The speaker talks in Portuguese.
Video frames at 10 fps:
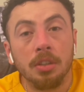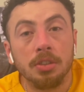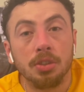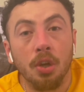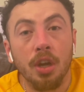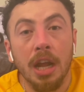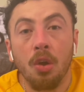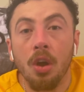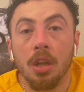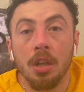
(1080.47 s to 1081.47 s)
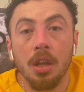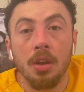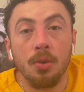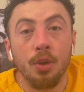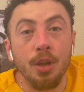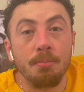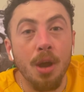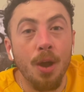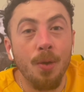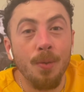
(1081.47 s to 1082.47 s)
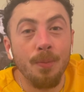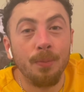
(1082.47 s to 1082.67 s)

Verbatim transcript: só na coquinha com limão.